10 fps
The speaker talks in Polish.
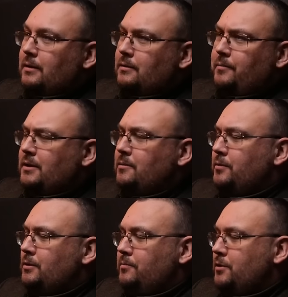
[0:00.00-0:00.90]
to bardzo
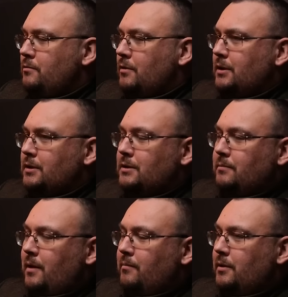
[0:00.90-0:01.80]
prosty przykład jest.
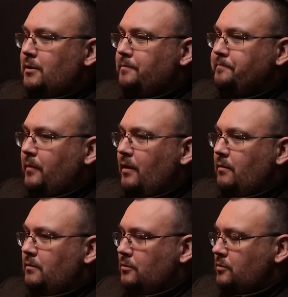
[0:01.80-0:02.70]
Mamy
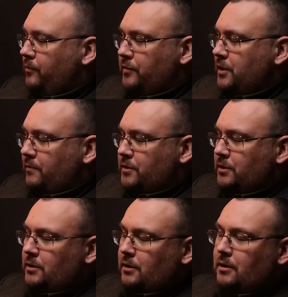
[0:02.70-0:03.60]
to, co powiedziałem
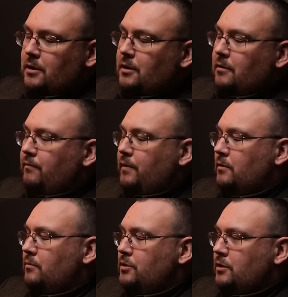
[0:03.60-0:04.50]
wcześniej,
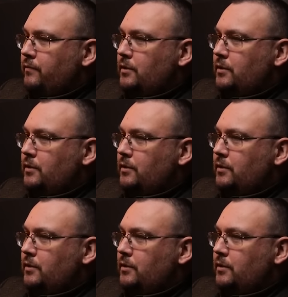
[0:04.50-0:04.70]
wielu myśliwych,